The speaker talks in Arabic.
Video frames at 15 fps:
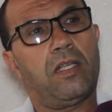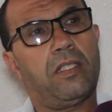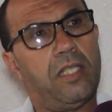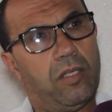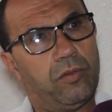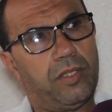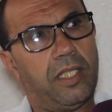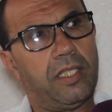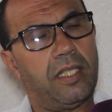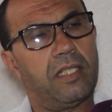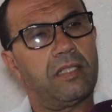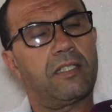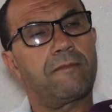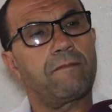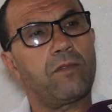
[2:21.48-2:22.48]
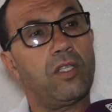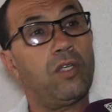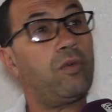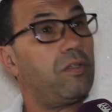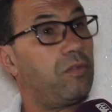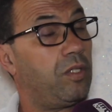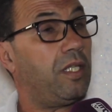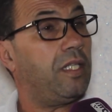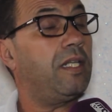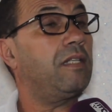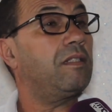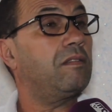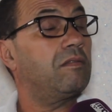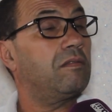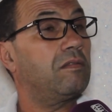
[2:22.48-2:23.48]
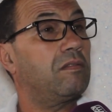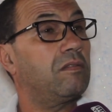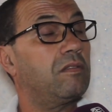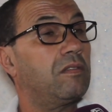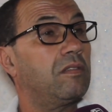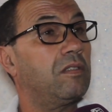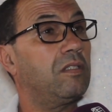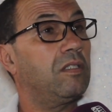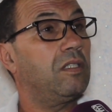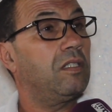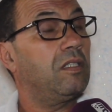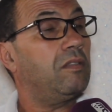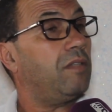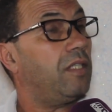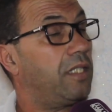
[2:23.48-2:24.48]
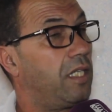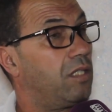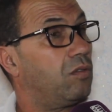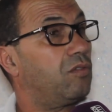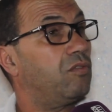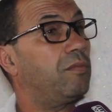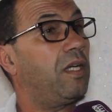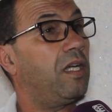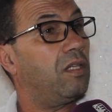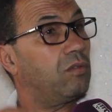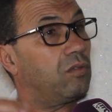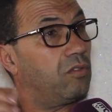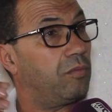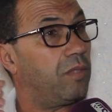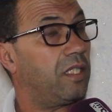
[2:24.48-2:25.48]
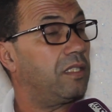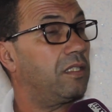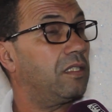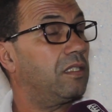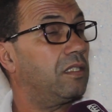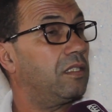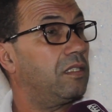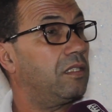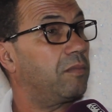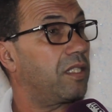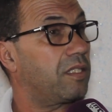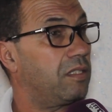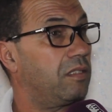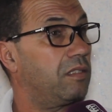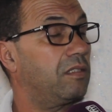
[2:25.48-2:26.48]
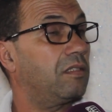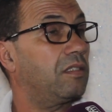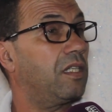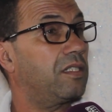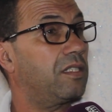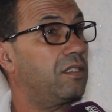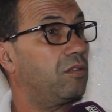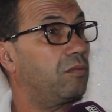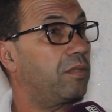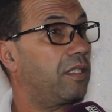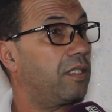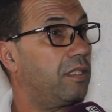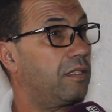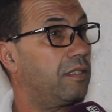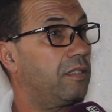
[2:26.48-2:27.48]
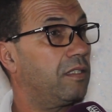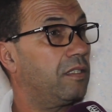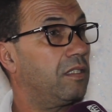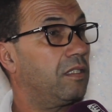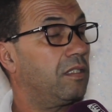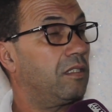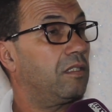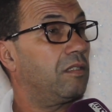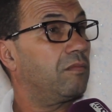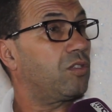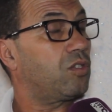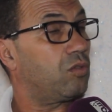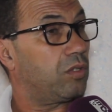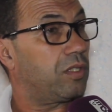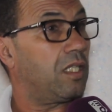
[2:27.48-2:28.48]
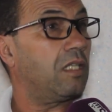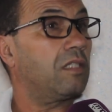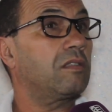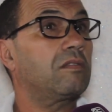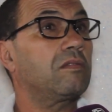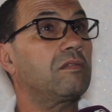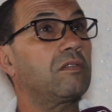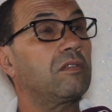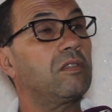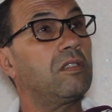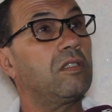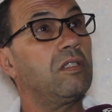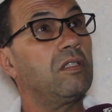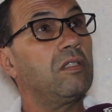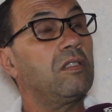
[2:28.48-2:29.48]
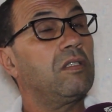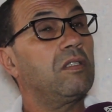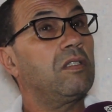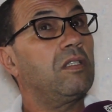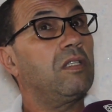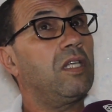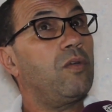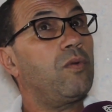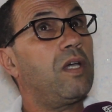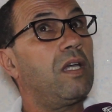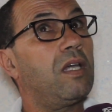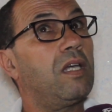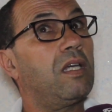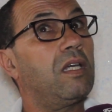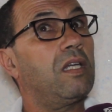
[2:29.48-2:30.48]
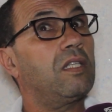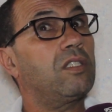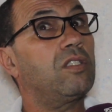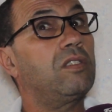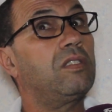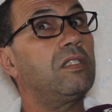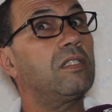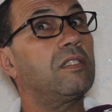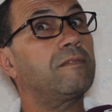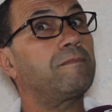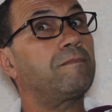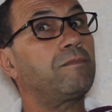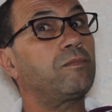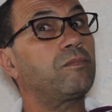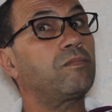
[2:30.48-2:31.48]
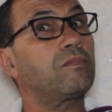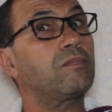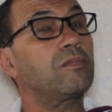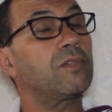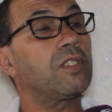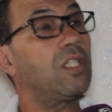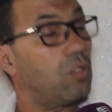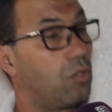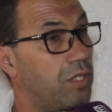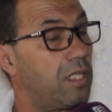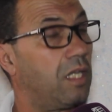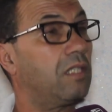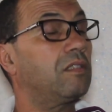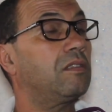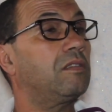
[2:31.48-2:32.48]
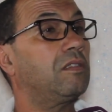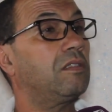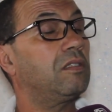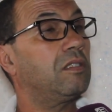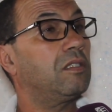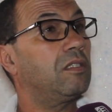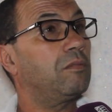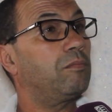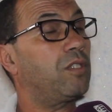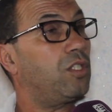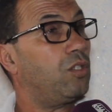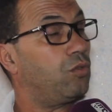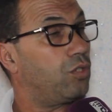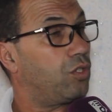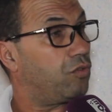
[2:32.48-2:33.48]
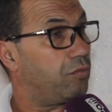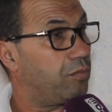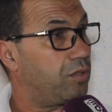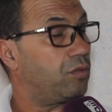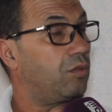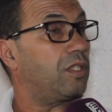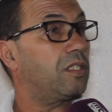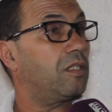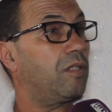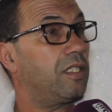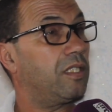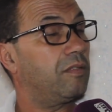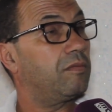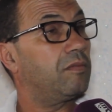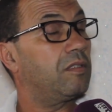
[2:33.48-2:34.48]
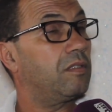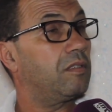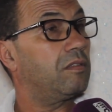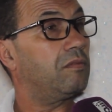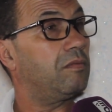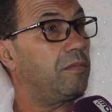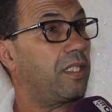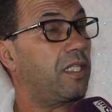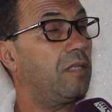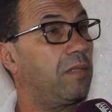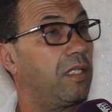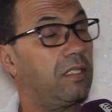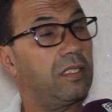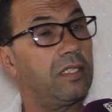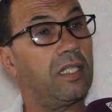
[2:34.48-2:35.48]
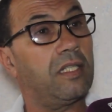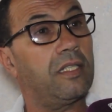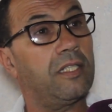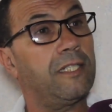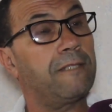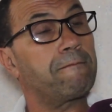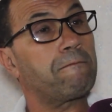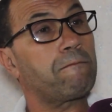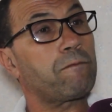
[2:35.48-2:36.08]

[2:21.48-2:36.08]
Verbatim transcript: قال لي غير الخاطر هو في اعلان في اعلان وقفوا معاه وقفوا مع المخزن الله يجزيهم بخير إيه. السلطه ايوا شد الرخصه باش يعود يشوف بنته عطاوها ليه في المحكمه الى اخره